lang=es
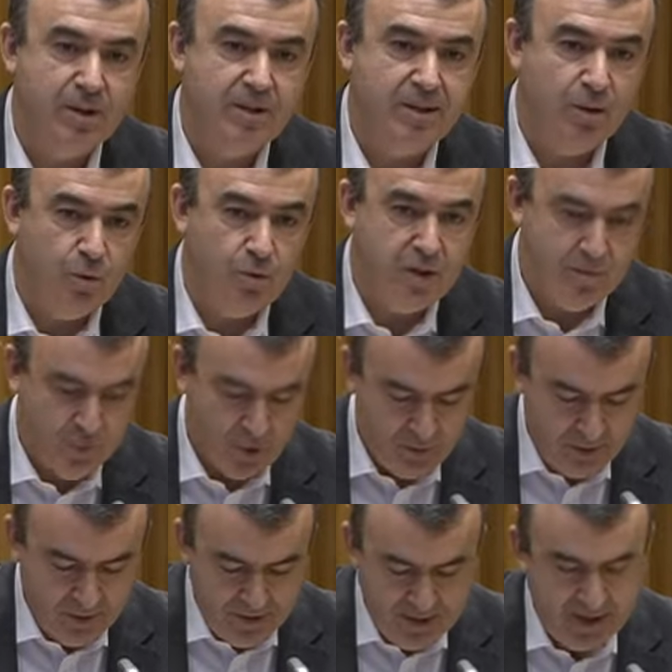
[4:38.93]
Durante algún tiempo
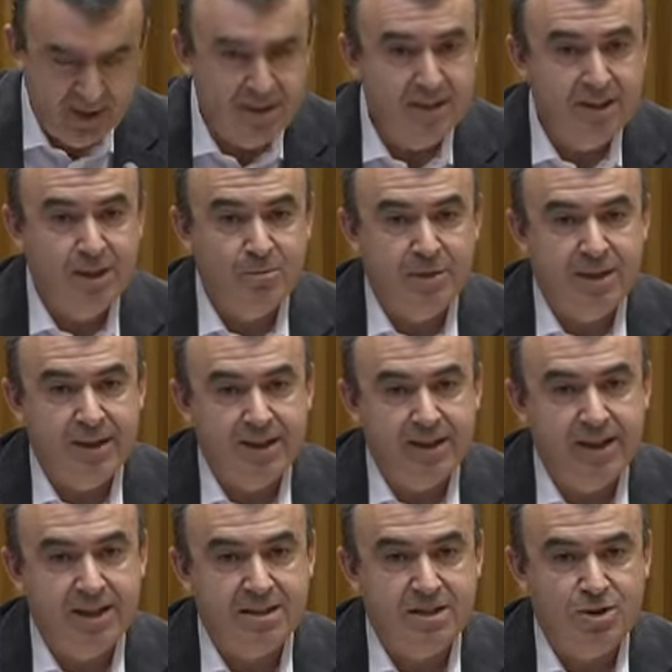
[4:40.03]
de mi vida me
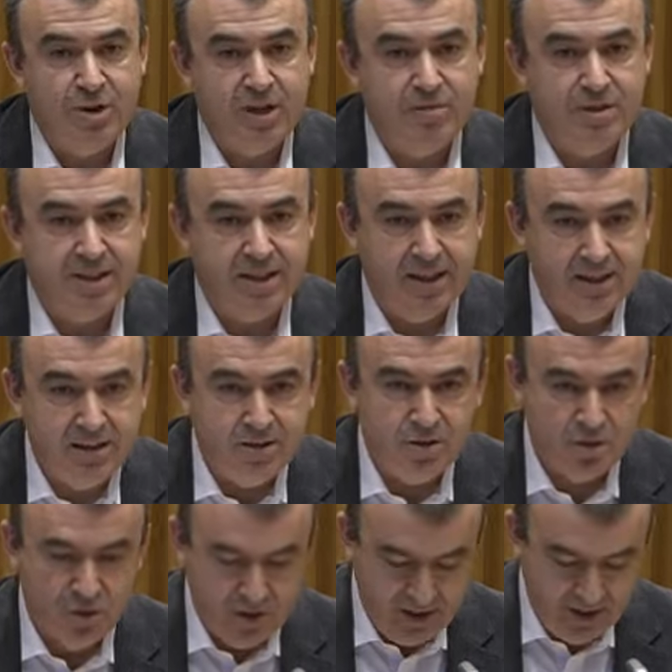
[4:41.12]
dediqué a la asesoría fiscal,
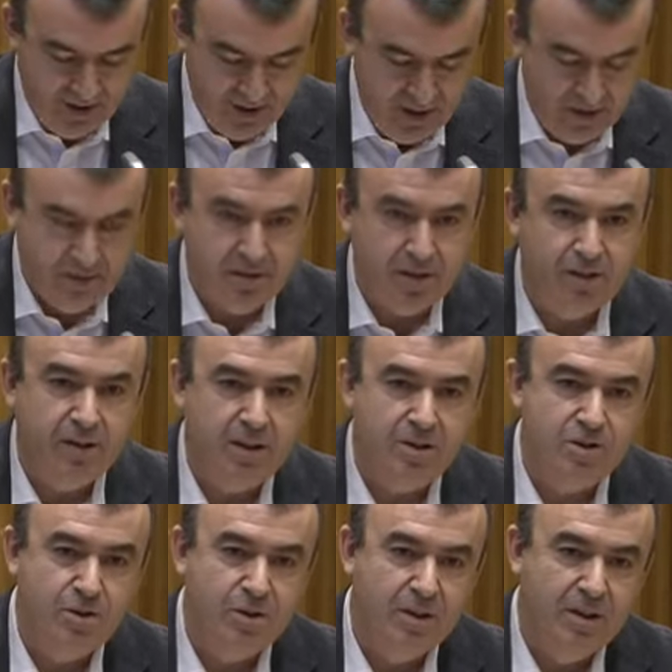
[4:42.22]
soy licenciado en
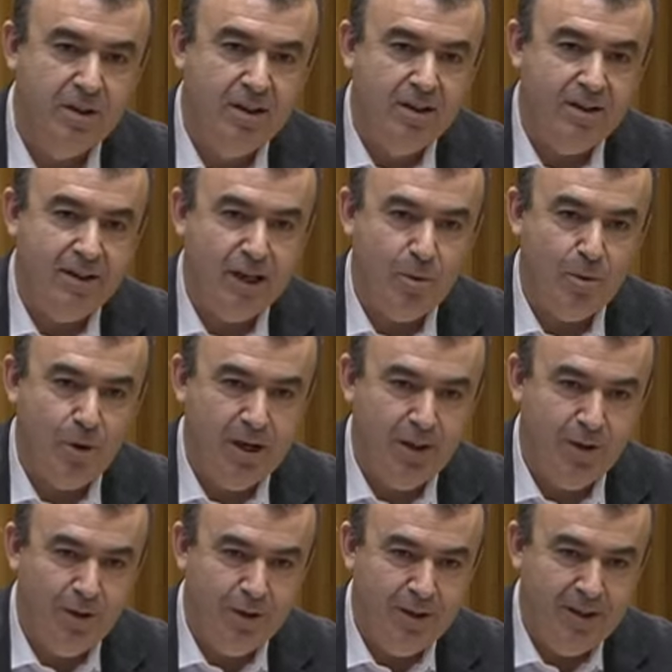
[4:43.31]
Derecho y
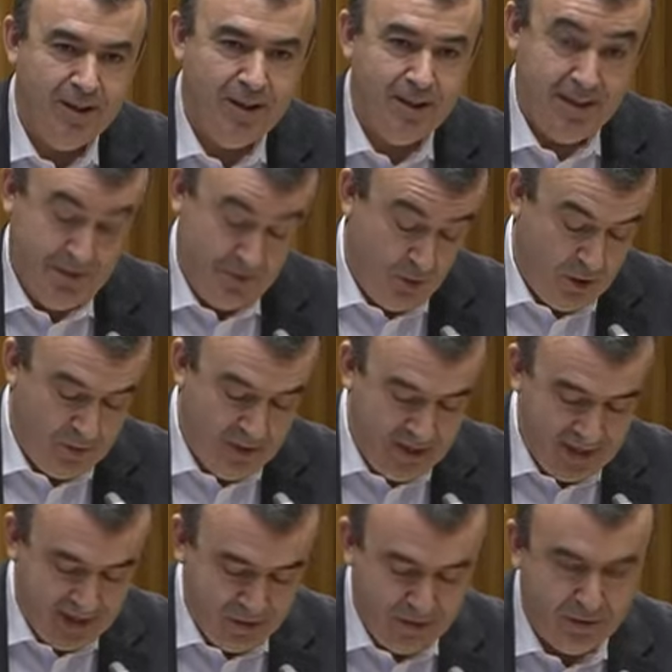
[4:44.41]
abogado todavía
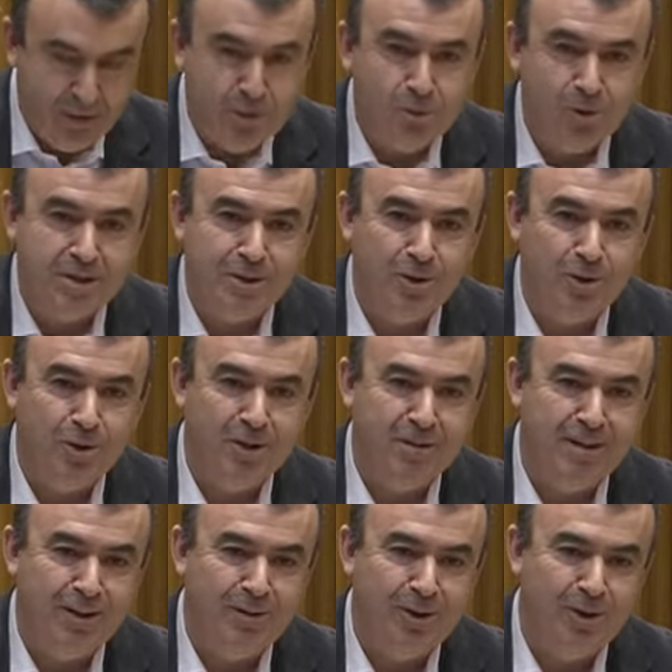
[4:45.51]
en ejercicio, porque sigo
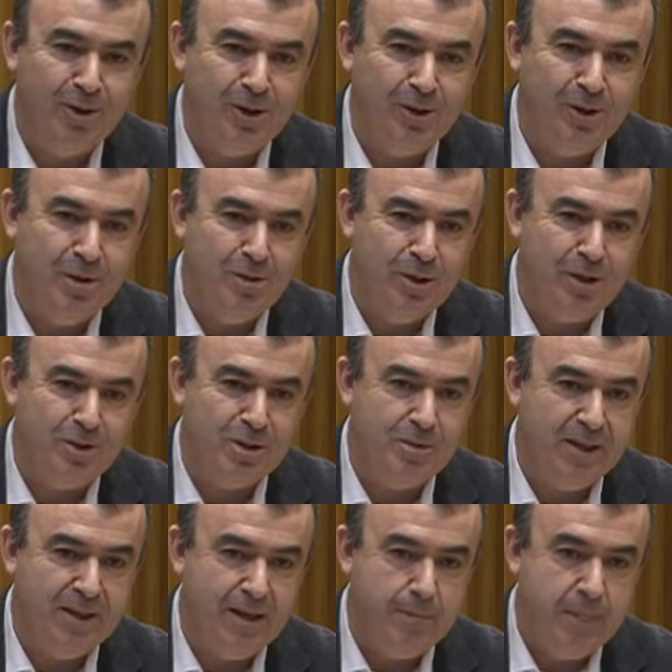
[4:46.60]
cotizando al Colegio de Abogados de
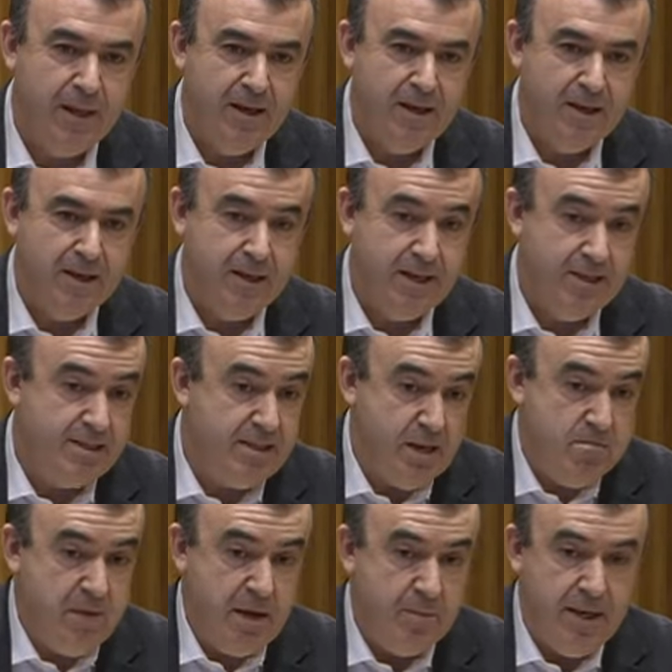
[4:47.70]
Madrid, y
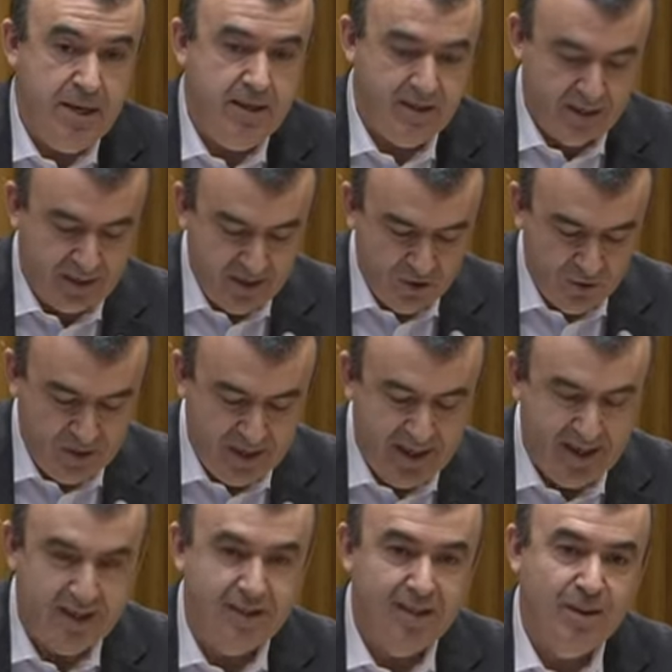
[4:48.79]
siempre vi que eso
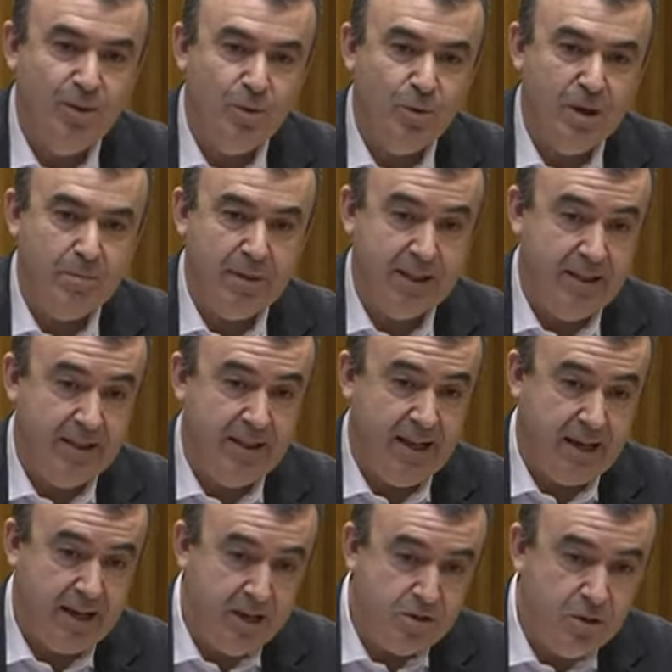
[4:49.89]
era una práctica
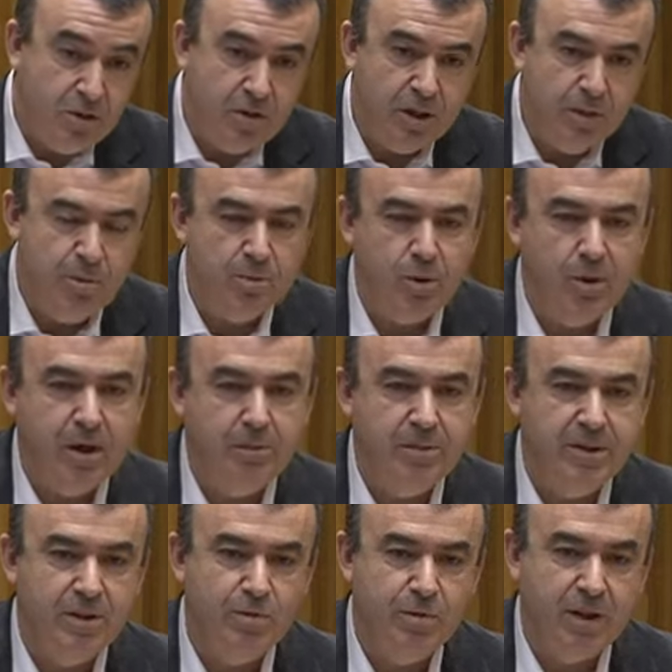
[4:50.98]
de riesgo y muy
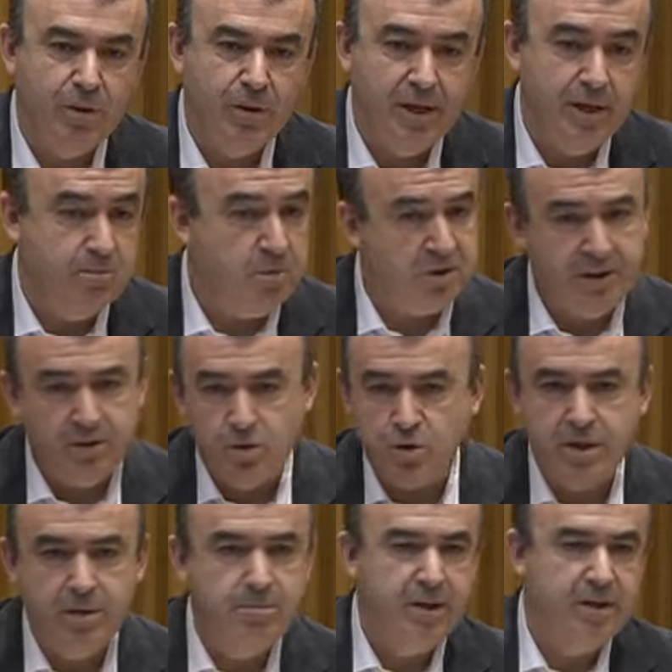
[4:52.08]
probablemente un fraude de ley. Por tanto,
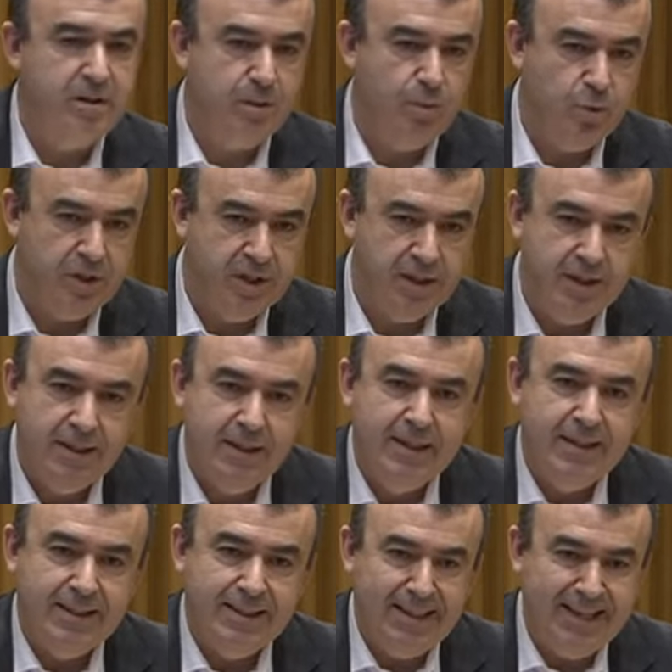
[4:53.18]
yo siempre tributé
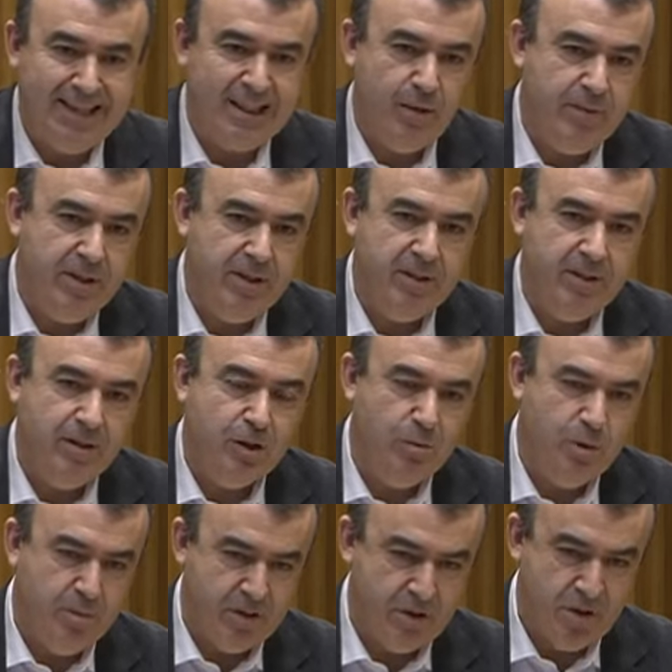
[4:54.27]
directamente
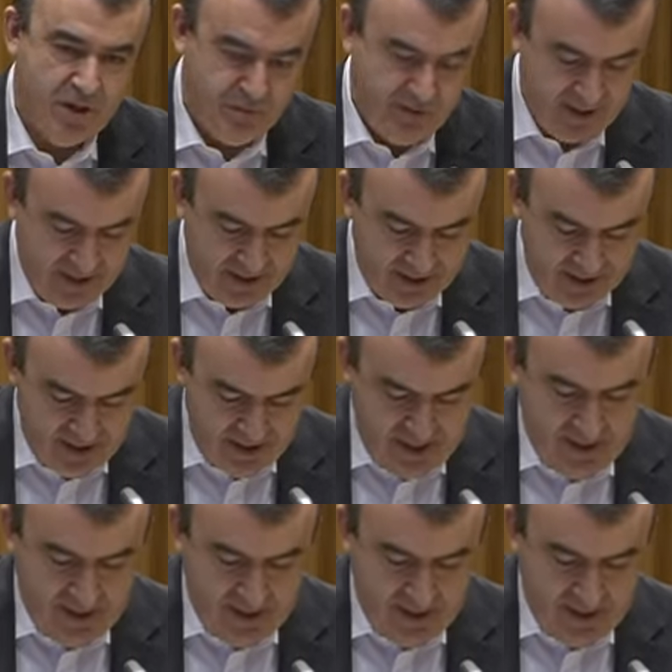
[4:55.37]
como persona física.